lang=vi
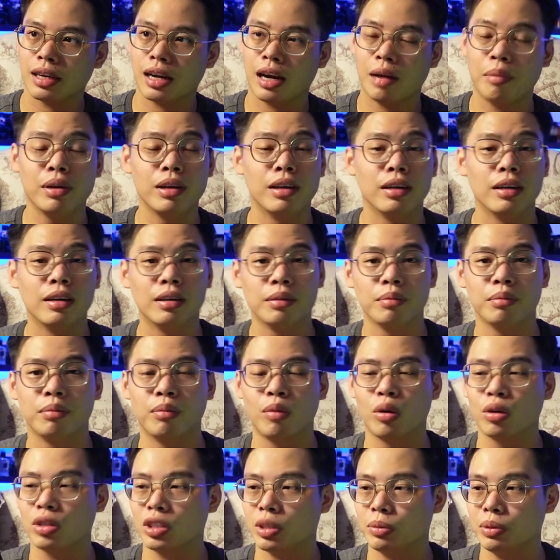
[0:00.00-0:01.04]
Carbon
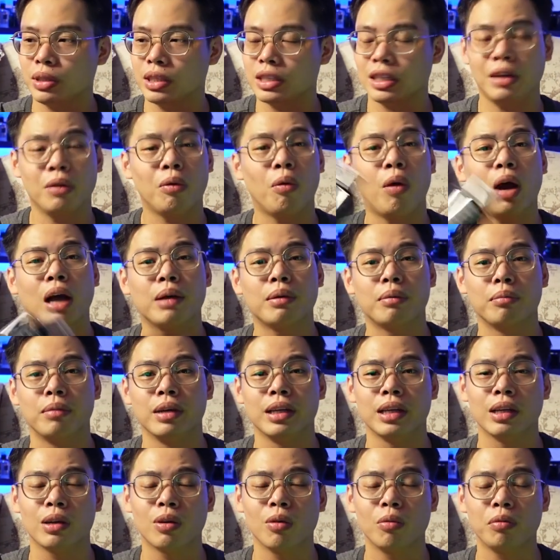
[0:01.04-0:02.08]
một trong những chai nước hoa mà
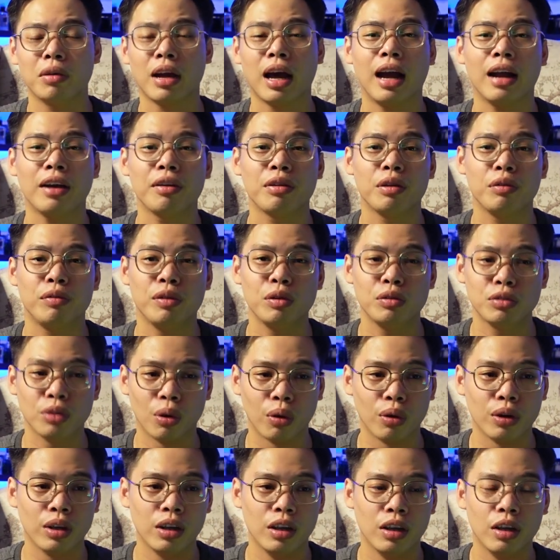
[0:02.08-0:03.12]
mình cũng đã review
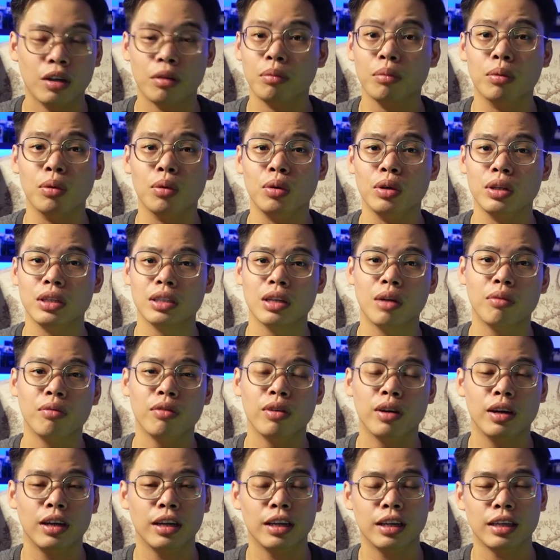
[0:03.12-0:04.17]
rồi mùi giống
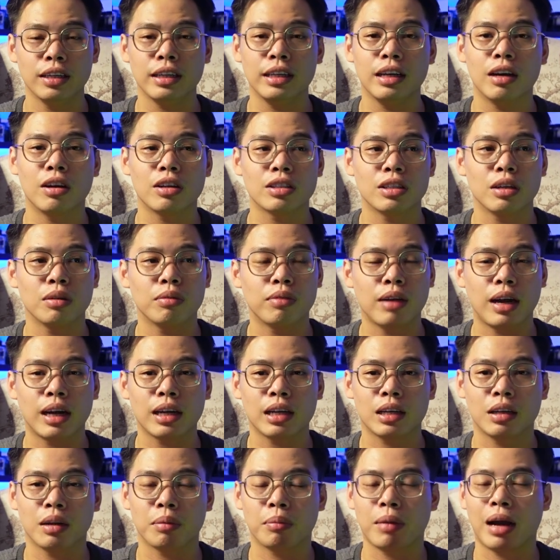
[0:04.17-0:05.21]
với Dior
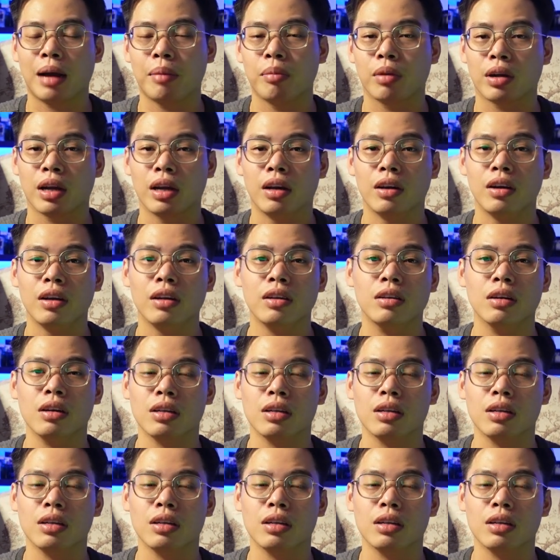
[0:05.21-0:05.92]
Sauvage nhưng mà mang một cái hơi